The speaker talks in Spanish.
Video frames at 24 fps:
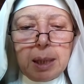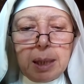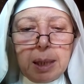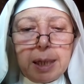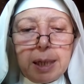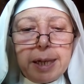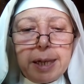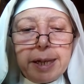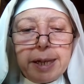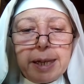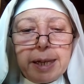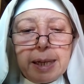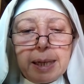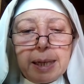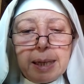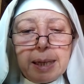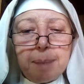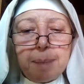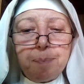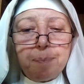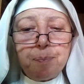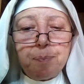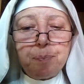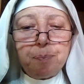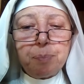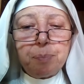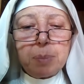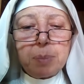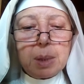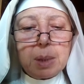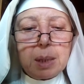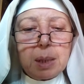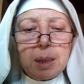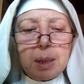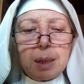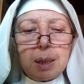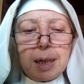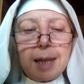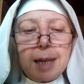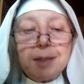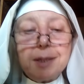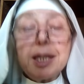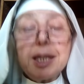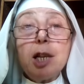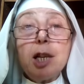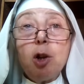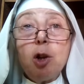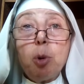Eh,
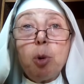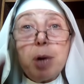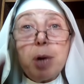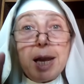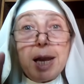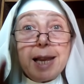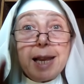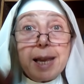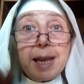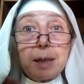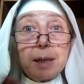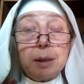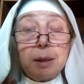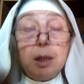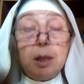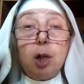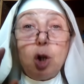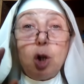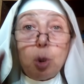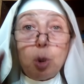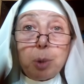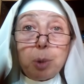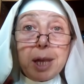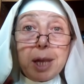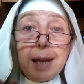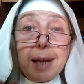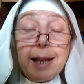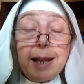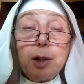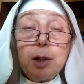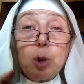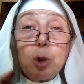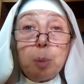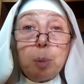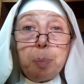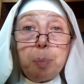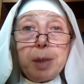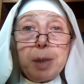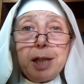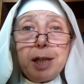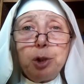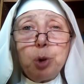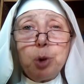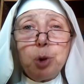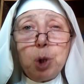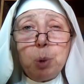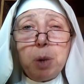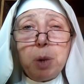Así que lo voy a leer, lo voy a leer
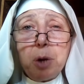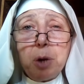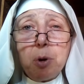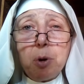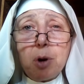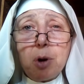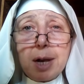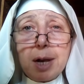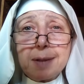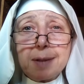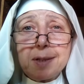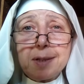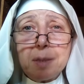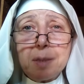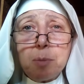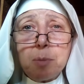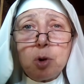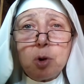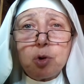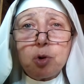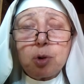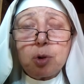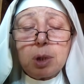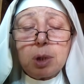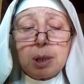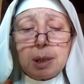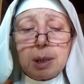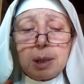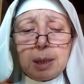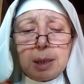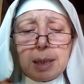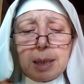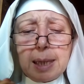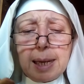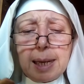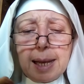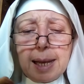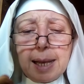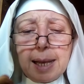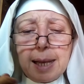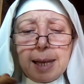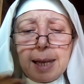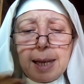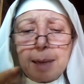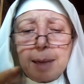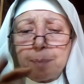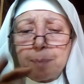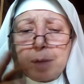completo y luego hacemos eh,
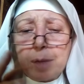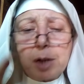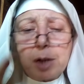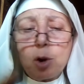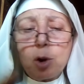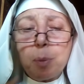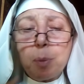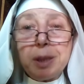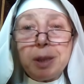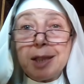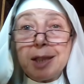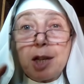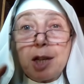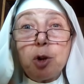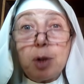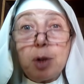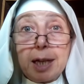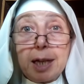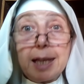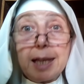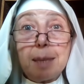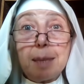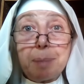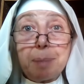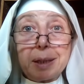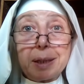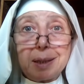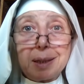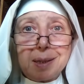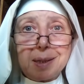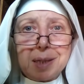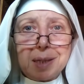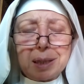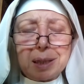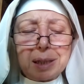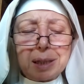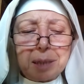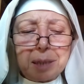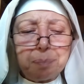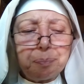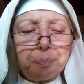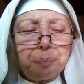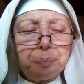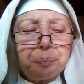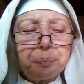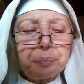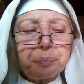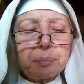el, comentario de cada partecita.
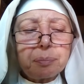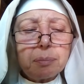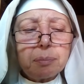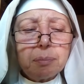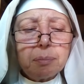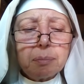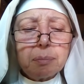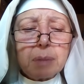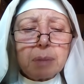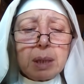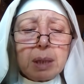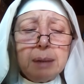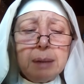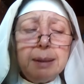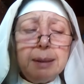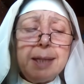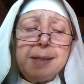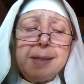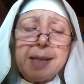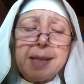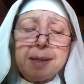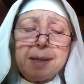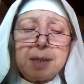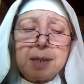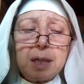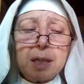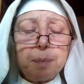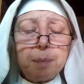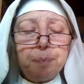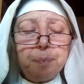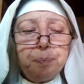Dice así,